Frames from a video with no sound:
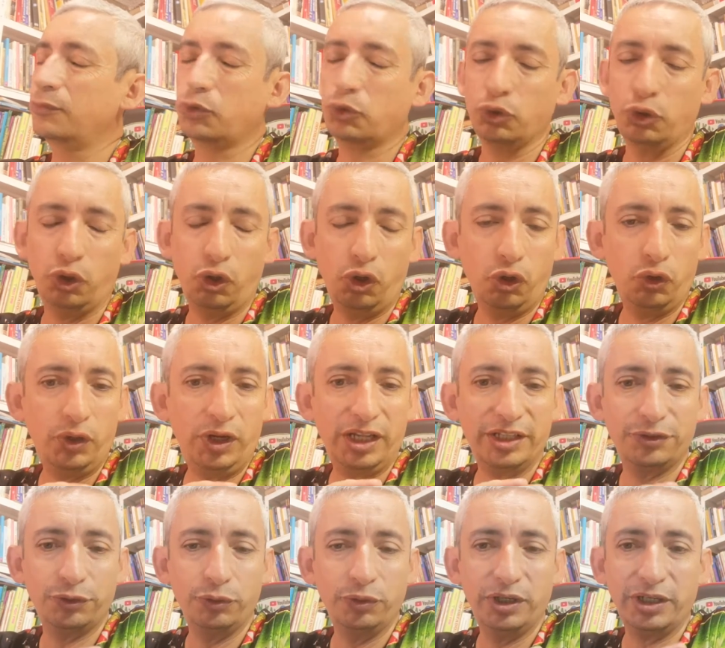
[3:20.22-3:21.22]
Todo el
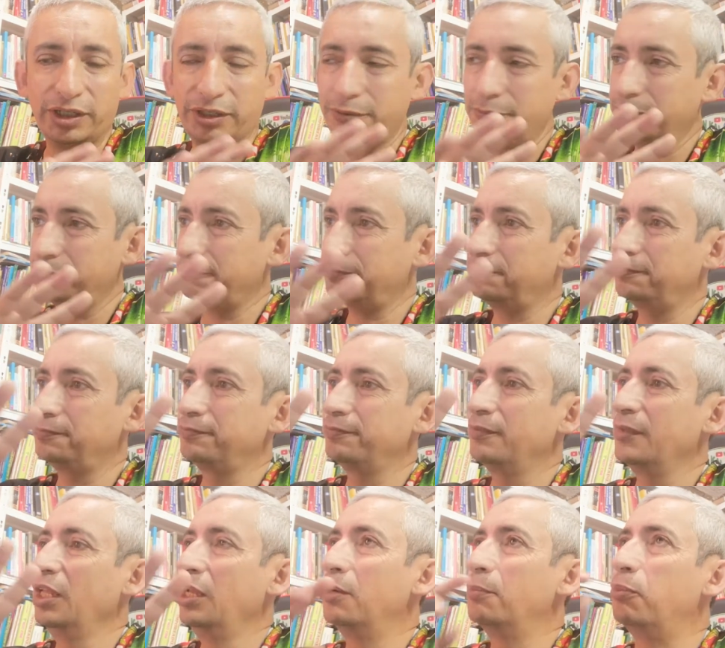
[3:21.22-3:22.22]
azúcar.
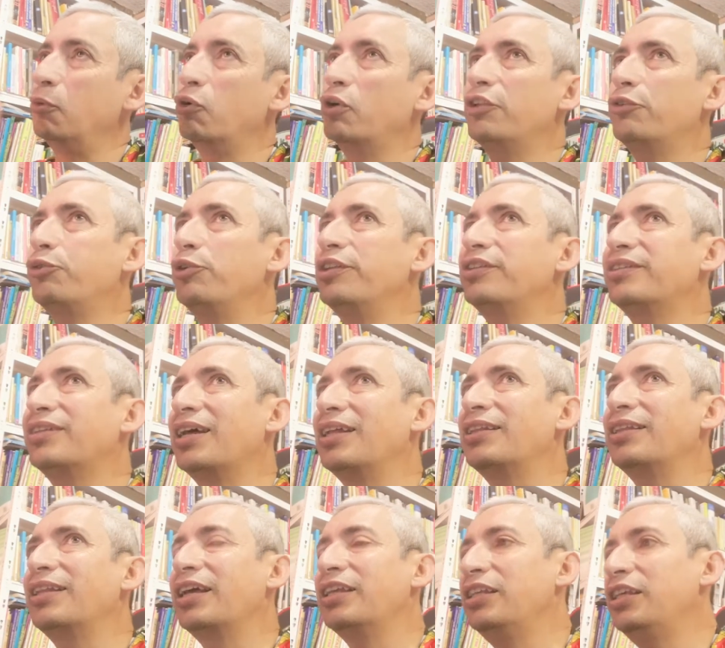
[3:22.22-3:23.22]
Por eso es
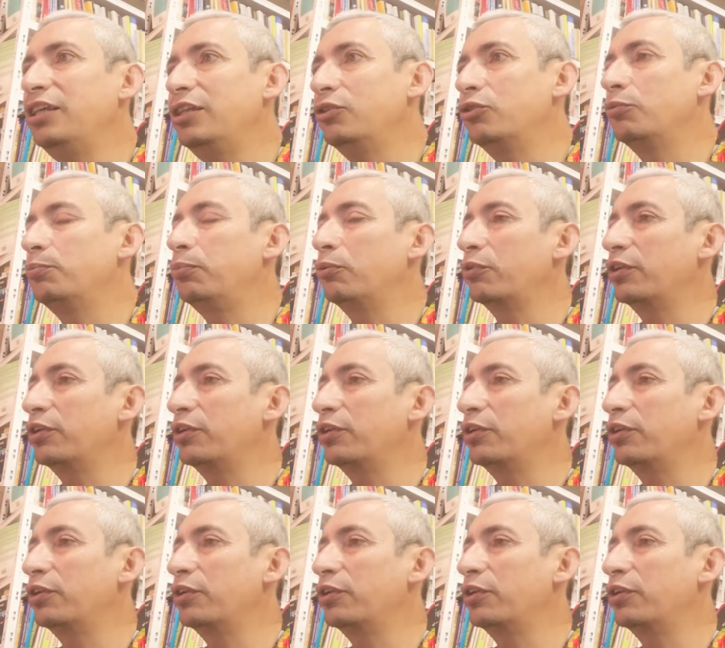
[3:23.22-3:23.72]
tan dañino.